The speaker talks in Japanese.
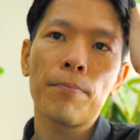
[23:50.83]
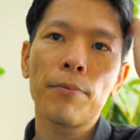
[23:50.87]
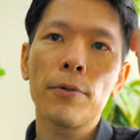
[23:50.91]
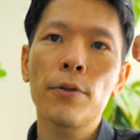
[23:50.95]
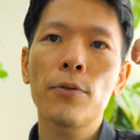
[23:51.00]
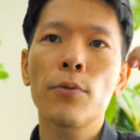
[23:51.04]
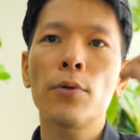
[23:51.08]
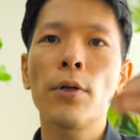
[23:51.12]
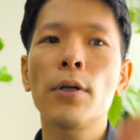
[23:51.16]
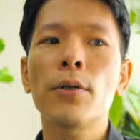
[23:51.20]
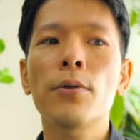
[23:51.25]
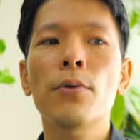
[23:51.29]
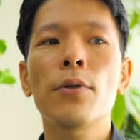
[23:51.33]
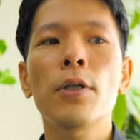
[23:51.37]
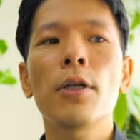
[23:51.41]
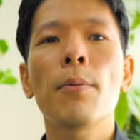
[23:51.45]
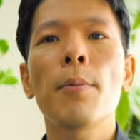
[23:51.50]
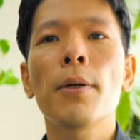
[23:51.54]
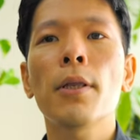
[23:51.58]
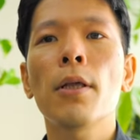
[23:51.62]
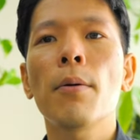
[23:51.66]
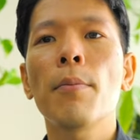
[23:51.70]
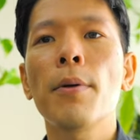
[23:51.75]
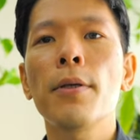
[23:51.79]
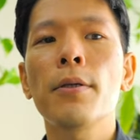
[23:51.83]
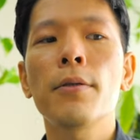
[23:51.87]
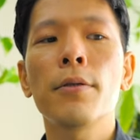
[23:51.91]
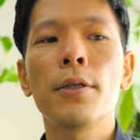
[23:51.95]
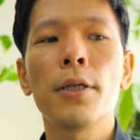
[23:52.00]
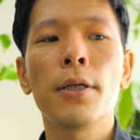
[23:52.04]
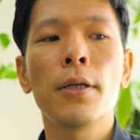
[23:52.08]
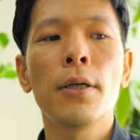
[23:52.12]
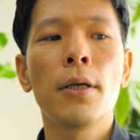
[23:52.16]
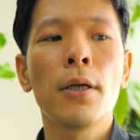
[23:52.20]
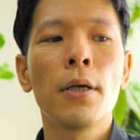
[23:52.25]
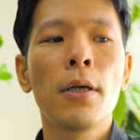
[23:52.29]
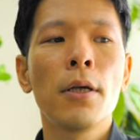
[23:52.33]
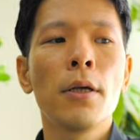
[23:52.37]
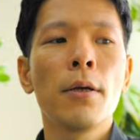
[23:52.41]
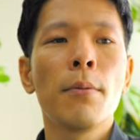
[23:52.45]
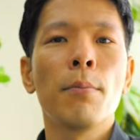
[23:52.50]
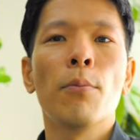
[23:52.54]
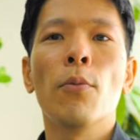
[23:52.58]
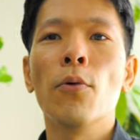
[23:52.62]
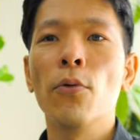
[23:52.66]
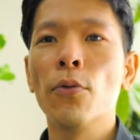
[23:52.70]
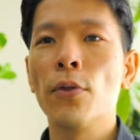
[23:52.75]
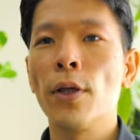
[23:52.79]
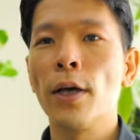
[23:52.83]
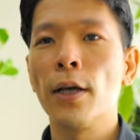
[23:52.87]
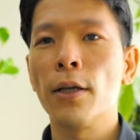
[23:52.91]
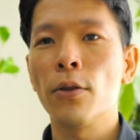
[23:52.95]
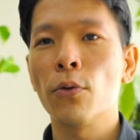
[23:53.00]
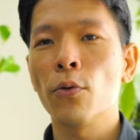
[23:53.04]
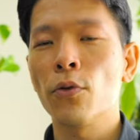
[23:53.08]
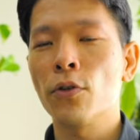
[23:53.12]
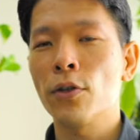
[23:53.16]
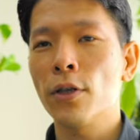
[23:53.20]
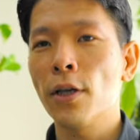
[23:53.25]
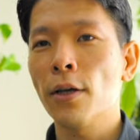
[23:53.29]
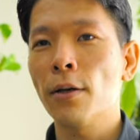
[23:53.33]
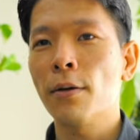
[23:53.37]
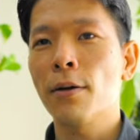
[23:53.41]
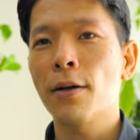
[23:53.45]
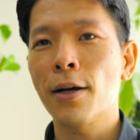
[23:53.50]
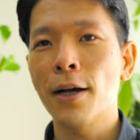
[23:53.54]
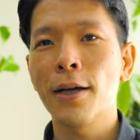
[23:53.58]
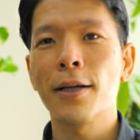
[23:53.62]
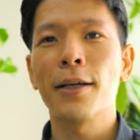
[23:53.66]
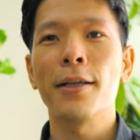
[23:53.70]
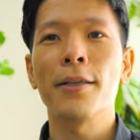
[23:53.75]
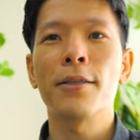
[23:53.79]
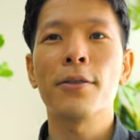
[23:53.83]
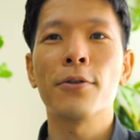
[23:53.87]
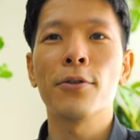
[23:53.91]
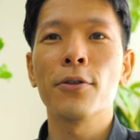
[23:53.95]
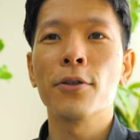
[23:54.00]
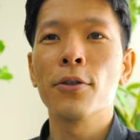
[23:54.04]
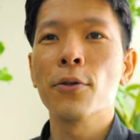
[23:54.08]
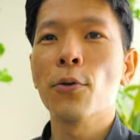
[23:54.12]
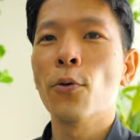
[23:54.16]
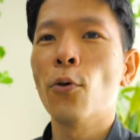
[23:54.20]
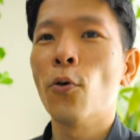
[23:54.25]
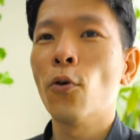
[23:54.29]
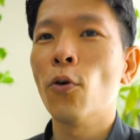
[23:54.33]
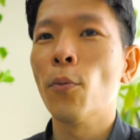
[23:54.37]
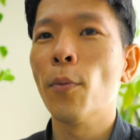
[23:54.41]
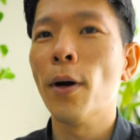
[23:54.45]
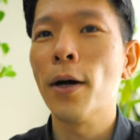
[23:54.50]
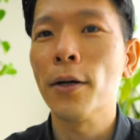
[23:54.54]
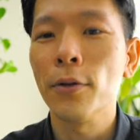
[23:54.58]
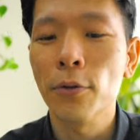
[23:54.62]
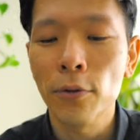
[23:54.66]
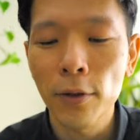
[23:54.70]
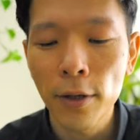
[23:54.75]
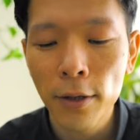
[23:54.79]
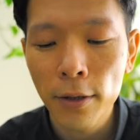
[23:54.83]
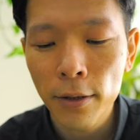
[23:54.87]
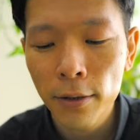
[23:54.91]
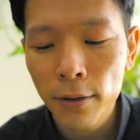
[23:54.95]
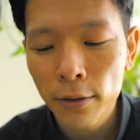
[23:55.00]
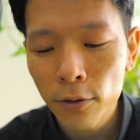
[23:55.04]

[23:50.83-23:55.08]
それはそれでまた別に問題として解決するっていう方法もあるので、